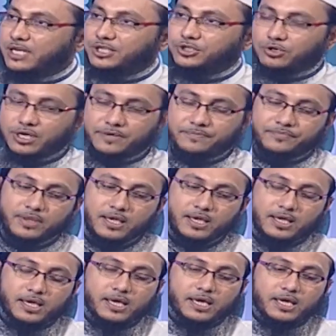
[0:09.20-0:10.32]
মেনে চলেন
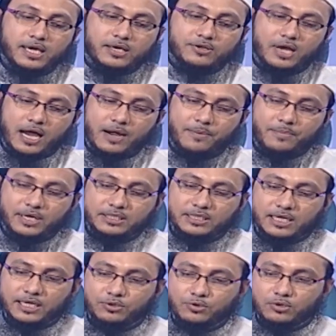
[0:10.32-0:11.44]
কিন্তু আমরা
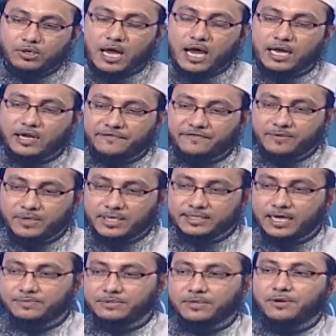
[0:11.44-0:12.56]
যেহেতু হানাফি
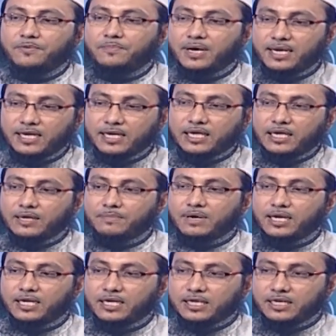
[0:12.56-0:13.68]
মাঝহাব যেভাবে মালেকে
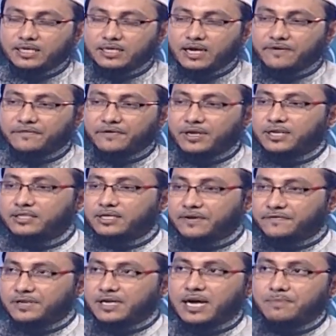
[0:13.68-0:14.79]
মালেকে সাফে সাফে
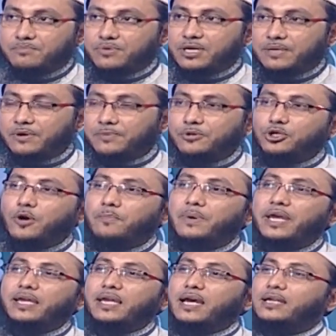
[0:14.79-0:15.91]
বলে এভাবে
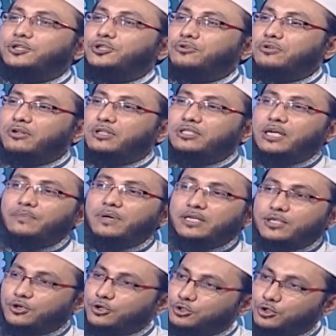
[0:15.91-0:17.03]
সবাইকে আহলসুন্নল জামাতের
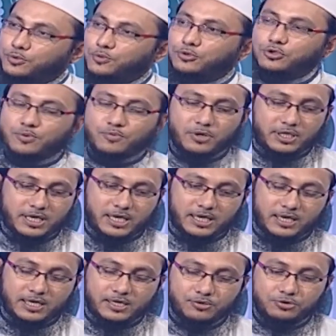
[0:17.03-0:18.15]
অন্তর্ভুক্তই বলে থাকে
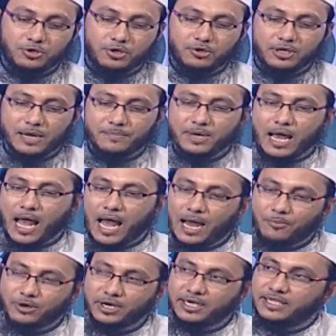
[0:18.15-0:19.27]
কিন্তু যখন আমরা
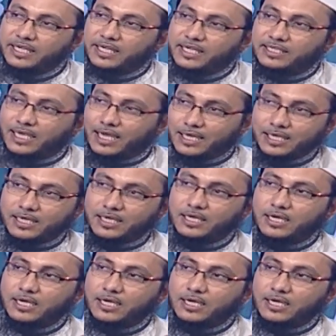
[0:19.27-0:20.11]
আমলের দিকে যাই